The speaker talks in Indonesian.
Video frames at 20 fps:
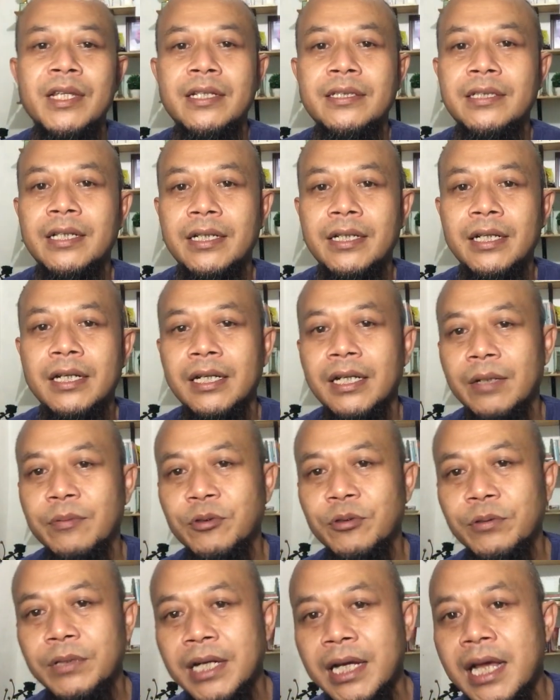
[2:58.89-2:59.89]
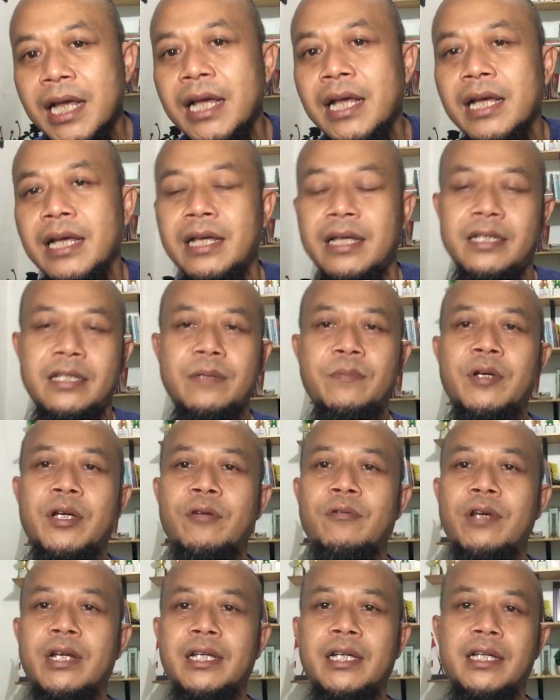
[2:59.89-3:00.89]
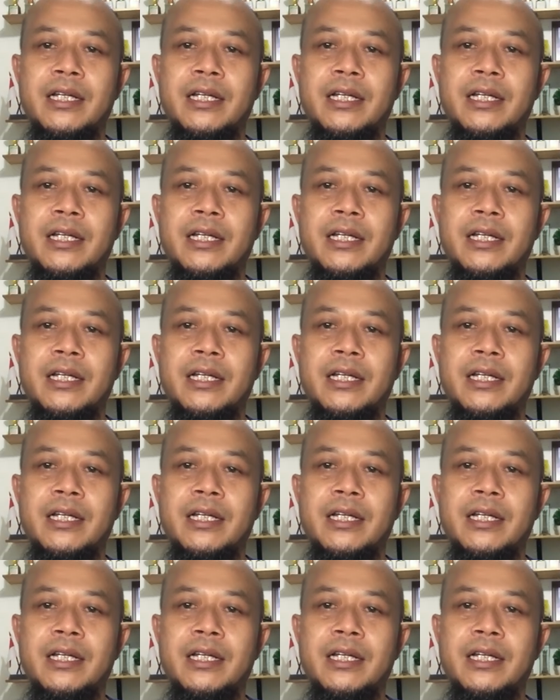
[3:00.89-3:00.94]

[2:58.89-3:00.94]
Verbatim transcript: jadi lengkap sudah sebagai warga